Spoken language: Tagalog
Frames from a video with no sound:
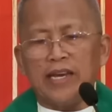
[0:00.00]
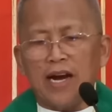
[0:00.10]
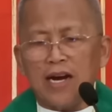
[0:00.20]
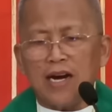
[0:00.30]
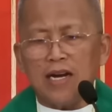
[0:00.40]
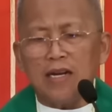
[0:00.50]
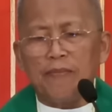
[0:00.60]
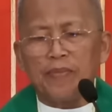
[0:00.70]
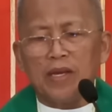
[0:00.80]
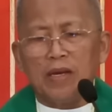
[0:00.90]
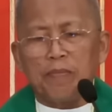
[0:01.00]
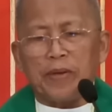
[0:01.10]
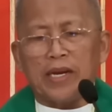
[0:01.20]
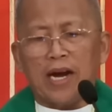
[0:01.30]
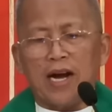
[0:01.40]
iyaha
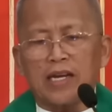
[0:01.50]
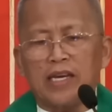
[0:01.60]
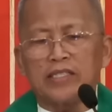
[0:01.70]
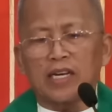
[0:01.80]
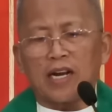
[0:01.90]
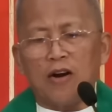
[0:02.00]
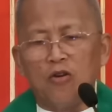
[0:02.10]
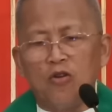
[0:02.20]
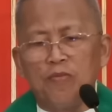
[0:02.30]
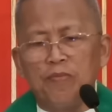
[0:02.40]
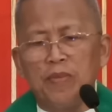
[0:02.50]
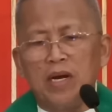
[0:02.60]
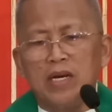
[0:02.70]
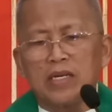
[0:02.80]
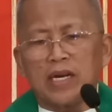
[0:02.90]
pinaagi sa gahom
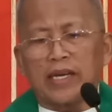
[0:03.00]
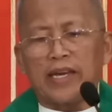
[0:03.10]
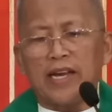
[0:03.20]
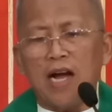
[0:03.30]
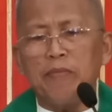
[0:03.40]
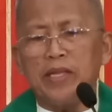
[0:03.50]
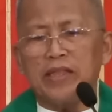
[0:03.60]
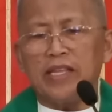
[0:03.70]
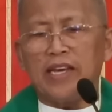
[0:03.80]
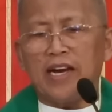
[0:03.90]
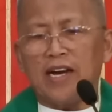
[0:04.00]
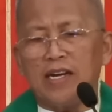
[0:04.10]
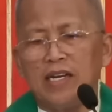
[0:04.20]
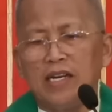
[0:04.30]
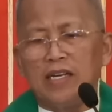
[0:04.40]
nga gigamit niya
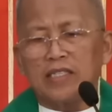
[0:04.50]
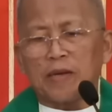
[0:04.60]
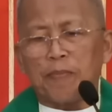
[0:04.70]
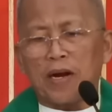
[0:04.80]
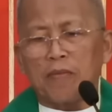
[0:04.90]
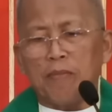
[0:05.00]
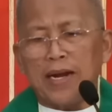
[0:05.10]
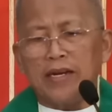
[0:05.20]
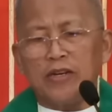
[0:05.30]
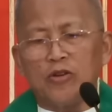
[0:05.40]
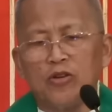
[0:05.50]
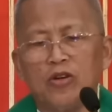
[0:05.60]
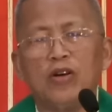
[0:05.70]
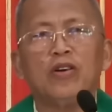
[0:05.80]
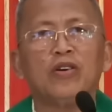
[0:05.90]
sa pagmando
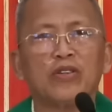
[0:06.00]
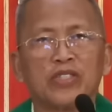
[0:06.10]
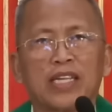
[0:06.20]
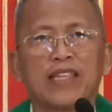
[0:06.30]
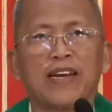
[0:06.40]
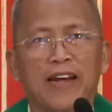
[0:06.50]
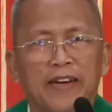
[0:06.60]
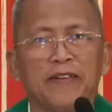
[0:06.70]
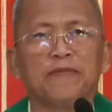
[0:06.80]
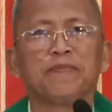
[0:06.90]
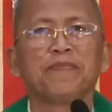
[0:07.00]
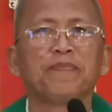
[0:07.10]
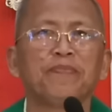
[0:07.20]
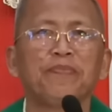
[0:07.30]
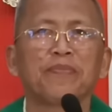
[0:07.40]
sa tanan
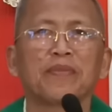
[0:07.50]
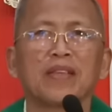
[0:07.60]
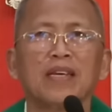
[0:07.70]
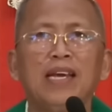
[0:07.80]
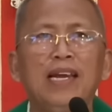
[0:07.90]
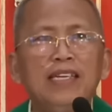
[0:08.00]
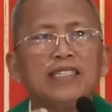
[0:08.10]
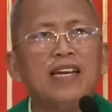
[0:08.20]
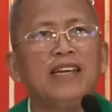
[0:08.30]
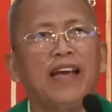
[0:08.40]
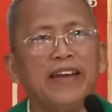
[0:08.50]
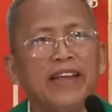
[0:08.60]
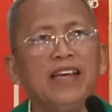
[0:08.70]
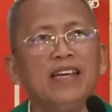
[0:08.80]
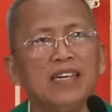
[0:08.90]
ilisan din
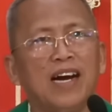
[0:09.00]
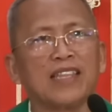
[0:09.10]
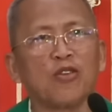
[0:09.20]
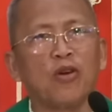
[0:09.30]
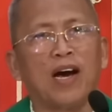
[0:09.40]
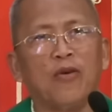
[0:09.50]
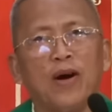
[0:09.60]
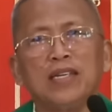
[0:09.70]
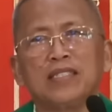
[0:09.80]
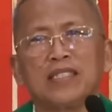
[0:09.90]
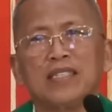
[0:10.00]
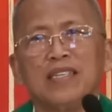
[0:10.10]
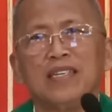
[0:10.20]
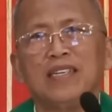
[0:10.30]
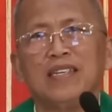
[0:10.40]
ini atong lawas